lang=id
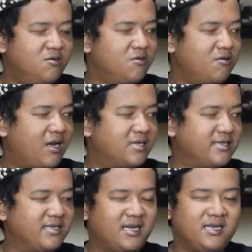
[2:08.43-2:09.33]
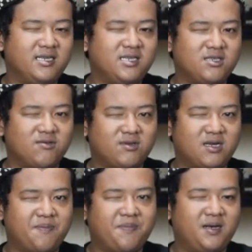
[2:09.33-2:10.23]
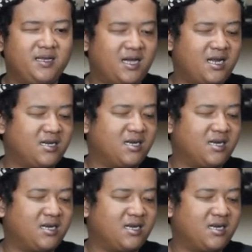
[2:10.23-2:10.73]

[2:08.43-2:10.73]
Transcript: Untuk larasnya ini sudah pilihan